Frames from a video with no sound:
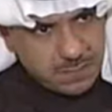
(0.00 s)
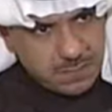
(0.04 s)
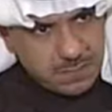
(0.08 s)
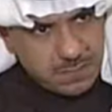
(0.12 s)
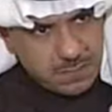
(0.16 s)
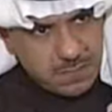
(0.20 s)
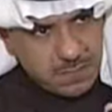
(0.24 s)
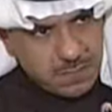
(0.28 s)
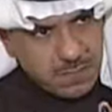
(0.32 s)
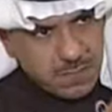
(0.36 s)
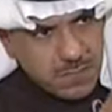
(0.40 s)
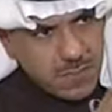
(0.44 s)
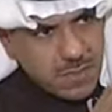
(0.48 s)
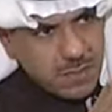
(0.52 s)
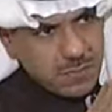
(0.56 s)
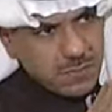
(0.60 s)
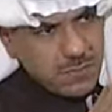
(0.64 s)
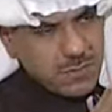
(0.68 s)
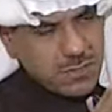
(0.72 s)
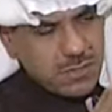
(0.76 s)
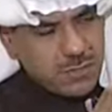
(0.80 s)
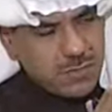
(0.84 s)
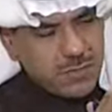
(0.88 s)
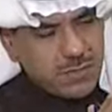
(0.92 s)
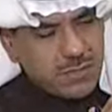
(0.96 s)
نعم
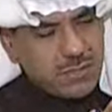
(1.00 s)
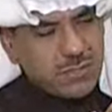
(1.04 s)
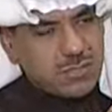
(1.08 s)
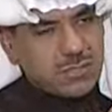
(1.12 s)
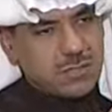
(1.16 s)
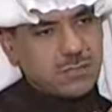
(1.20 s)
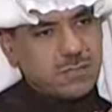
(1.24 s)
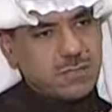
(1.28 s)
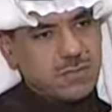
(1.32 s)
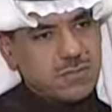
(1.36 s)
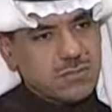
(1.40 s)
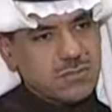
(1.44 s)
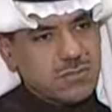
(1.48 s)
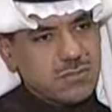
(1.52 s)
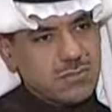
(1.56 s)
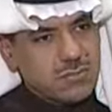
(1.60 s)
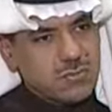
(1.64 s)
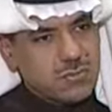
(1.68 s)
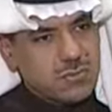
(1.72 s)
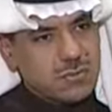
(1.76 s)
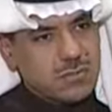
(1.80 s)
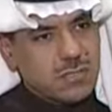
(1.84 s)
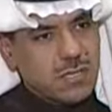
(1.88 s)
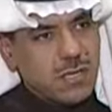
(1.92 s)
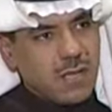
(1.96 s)
باعتبار يعتبر
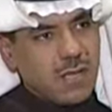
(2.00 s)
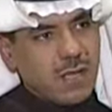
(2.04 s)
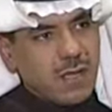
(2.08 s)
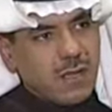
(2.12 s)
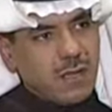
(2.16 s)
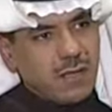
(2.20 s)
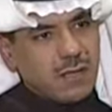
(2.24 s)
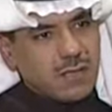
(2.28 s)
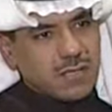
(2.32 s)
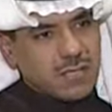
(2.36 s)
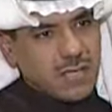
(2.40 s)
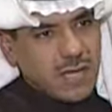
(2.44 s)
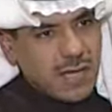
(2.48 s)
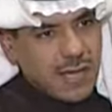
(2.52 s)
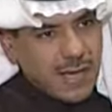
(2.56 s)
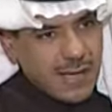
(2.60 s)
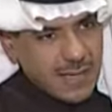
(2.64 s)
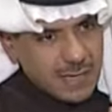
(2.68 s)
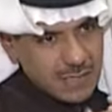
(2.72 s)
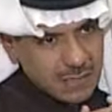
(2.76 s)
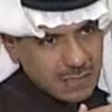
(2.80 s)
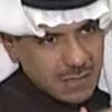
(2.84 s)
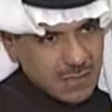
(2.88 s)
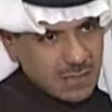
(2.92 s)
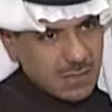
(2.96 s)
السوق
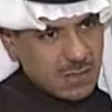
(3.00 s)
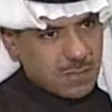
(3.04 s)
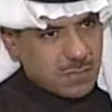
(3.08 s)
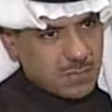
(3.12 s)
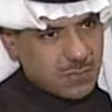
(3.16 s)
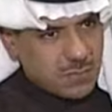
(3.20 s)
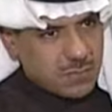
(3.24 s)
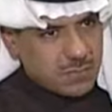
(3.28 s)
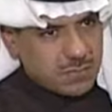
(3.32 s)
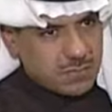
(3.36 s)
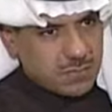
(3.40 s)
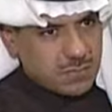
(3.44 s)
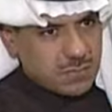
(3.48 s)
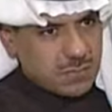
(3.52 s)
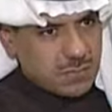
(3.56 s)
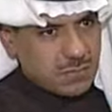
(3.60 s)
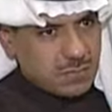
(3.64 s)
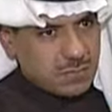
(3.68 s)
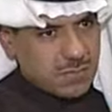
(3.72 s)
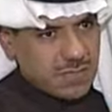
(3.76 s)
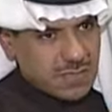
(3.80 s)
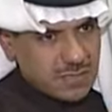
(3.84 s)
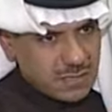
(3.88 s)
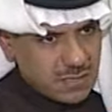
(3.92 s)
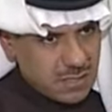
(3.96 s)
عالي التذبذب
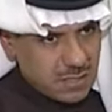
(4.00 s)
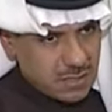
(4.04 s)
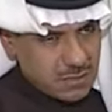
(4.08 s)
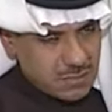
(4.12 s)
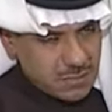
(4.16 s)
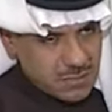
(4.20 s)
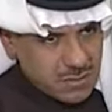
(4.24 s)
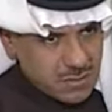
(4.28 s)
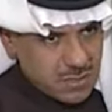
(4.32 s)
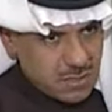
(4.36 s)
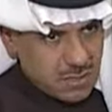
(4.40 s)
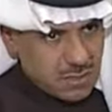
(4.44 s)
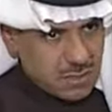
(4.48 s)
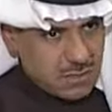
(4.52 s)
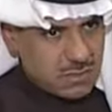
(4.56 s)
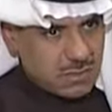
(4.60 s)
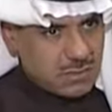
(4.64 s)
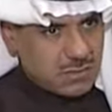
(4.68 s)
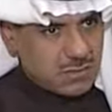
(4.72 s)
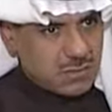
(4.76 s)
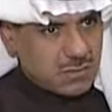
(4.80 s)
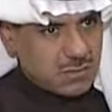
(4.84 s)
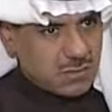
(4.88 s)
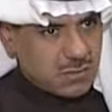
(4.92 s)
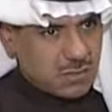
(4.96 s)
بحث عن ربح سريع
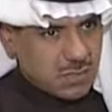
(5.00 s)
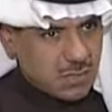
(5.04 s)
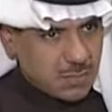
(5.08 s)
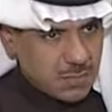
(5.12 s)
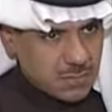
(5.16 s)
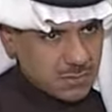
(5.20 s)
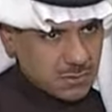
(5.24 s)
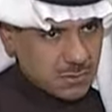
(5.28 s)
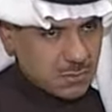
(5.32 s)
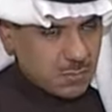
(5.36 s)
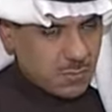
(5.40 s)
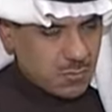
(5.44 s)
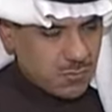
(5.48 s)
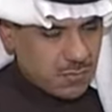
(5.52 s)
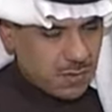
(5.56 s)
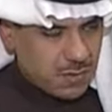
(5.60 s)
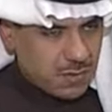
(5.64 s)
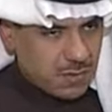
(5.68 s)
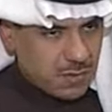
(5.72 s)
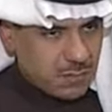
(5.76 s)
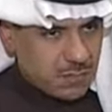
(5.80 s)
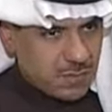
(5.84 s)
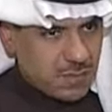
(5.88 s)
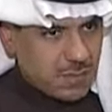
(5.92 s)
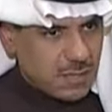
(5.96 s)
النمط
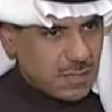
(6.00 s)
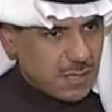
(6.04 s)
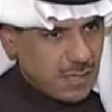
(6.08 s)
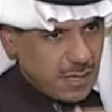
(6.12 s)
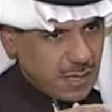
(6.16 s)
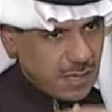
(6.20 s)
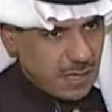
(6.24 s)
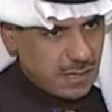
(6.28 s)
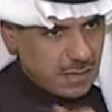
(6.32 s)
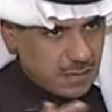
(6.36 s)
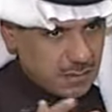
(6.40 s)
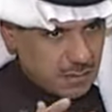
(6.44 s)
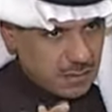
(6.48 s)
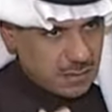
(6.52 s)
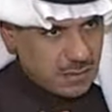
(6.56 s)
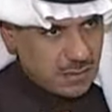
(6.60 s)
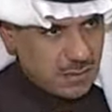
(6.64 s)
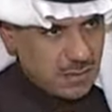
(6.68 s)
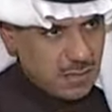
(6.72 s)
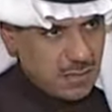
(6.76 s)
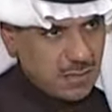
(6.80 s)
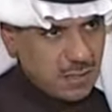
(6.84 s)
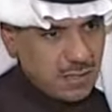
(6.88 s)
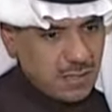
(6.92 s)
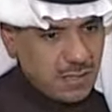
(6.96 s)
المضاربي الى اخره
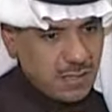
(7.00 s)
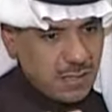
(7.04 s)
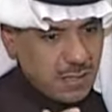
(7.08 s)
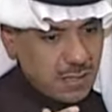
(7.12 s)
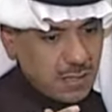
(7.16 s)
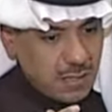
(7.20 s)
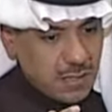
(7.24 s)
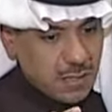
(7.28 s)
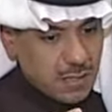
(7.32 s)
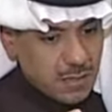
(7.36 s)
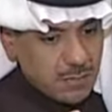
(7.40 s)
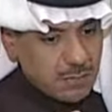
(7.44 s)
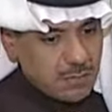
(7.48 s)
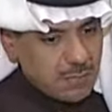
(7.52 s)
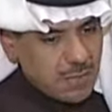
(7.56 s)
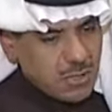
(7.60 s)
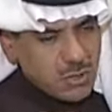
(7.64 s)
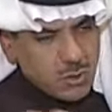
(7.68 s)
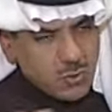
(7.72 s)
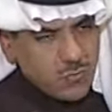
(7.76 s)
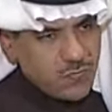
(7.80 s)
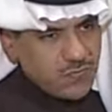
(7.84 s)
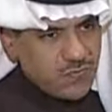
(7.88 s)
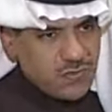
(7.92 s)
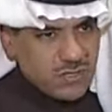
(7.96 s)
ما
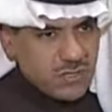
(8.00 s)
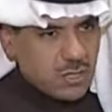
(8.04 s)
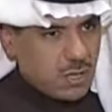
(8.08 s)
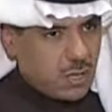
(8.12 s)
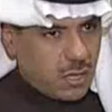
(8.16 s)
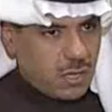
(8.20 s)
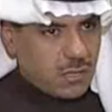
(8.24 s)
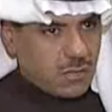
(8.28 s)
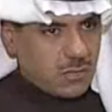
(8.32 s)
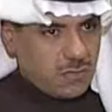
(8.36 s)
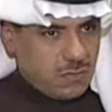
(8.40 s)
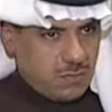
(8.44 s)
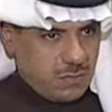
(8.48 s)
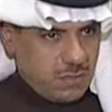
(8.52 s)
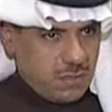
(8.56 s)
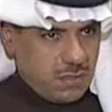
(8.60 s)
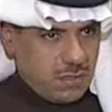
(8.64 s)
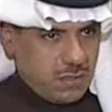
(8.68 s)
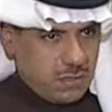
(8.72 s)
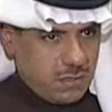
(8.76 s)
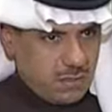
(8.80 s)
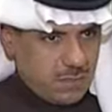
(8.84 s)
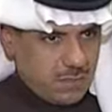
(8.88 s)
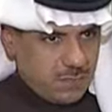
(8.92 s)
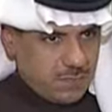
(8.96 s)
يشوف في تغير
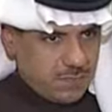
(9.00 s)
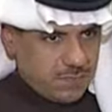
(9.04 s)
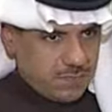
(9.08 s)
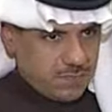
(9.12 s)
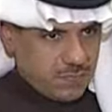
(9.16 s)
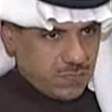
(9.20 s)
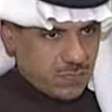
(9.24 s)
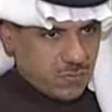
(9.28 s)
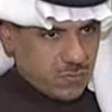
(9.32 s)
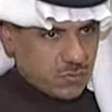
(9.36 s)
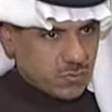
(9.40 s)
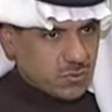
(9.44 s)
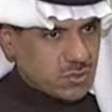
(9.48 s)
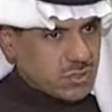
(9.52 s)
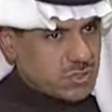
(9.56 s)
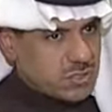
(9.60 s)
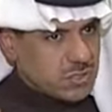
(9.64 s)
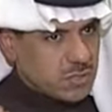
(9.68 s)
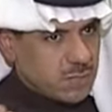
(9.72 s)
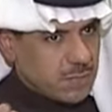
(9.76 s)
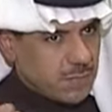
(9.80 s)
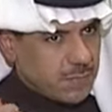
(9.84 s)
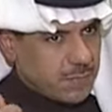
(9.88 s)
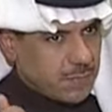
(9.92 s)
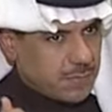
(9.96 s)
يعني وش
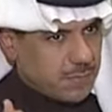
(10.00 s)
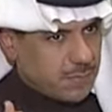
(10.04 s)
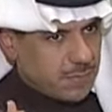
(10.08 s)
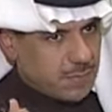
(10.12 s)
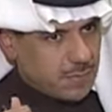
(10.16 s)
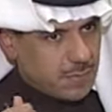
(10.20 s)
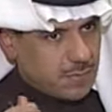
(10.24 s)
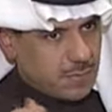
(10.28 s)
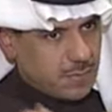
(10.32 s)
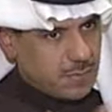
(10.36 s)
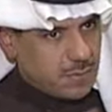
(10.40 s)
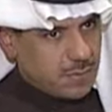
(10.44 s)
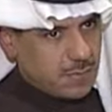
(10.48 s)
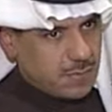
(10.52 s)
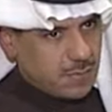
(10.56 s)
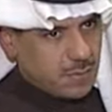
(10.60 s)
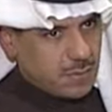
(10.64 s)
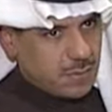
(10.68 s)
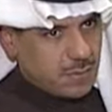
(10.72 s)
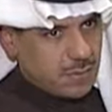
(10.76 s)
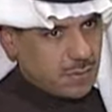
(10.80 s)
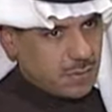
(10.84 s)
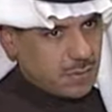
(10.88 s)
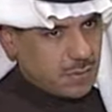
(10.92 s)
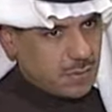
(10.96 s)
السبب؟ هو
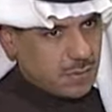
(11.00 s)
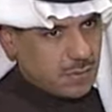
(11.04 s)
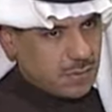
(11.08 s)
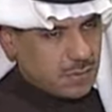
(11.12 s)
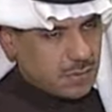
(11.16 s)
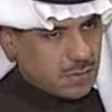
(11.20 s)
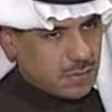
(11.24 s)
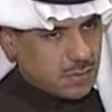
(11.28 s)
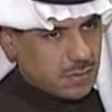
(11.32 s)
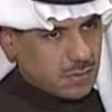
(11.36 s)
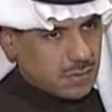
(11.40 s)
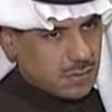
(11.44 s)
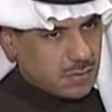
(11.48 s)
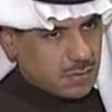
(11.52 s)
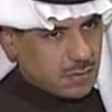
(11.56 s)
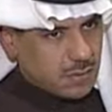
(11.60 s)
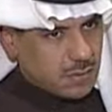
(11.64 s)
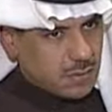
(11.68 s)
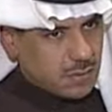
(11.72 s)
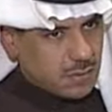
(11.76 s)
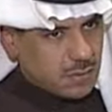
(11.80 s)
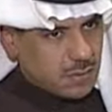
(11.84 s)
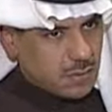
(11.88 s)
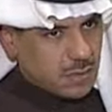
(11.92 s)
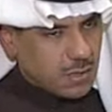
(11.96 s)
لما تيجي انت تناظر
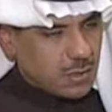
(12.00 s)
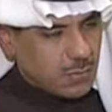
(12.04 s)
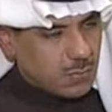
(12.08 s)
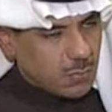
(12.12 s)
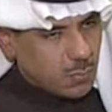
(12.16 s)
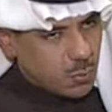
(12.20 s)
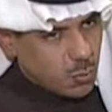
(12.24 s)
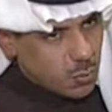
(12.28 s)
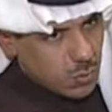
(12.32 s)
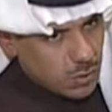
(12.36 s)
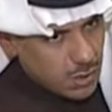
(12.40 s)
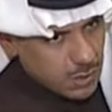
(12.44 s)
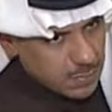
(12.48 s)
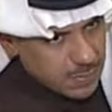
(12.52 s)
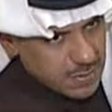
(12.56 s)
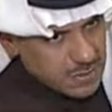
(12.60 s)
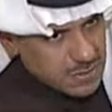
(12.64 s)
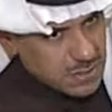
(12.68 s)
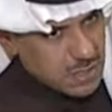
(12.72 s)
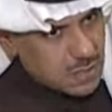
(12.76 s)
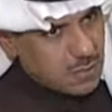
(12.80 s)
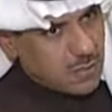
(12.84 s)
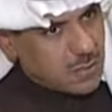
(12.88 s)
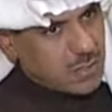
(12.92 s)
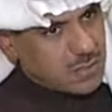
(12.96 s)
على رغم مرور اربع
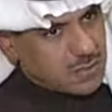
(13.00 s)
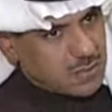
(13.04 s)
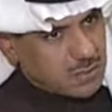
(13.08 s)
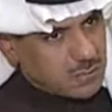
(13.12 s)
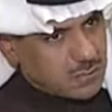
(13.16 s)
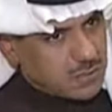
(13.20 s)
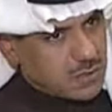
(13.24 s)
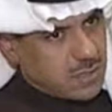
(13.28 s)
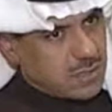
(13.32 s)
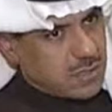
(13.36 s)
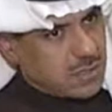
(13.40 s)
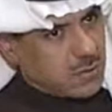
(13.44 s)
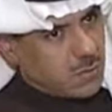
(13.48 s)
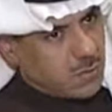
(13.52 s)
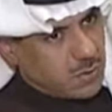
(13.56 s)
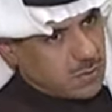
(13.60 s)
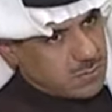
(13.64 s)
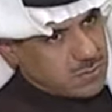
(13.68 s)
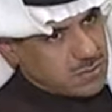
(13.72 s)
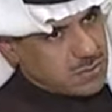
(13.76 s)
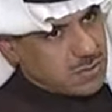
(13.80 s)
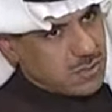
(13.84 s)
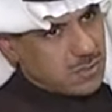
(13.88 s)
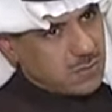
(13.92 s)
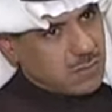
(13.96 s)
سنوات يمكن الحين او
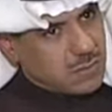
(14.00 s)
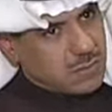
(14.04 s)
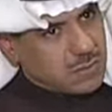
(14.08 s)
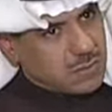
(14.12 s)
خمس سنوات